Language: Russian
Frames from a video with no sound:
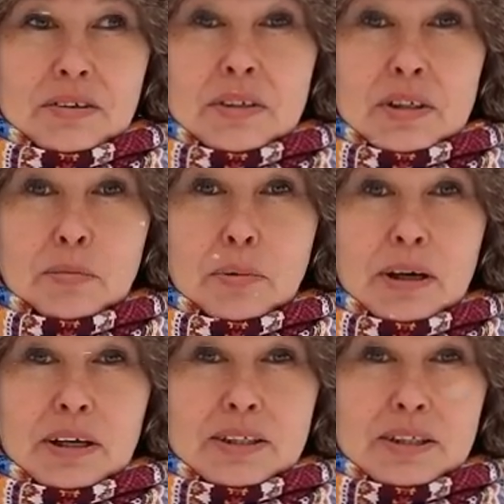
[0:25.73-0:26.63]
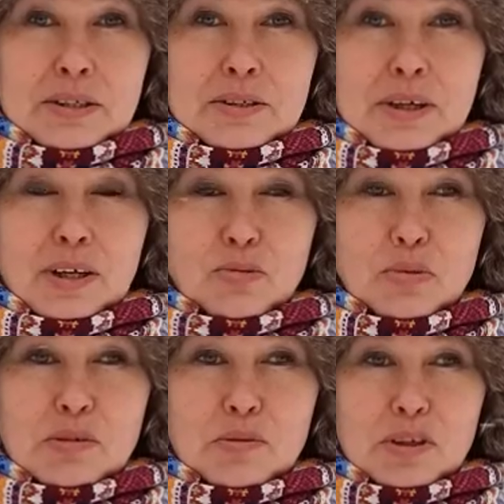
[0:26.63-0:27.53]
Наверное, пора раскрыть тайну
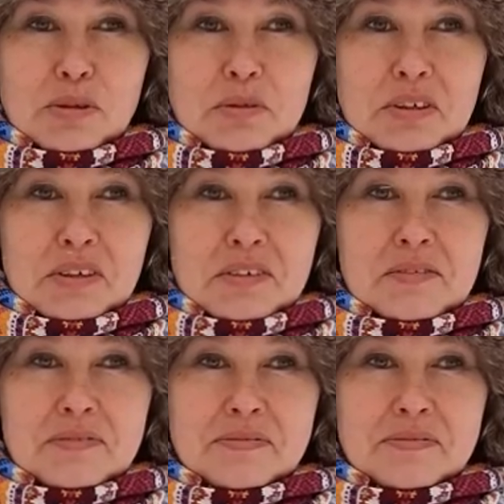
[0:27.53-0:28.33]
моего имени.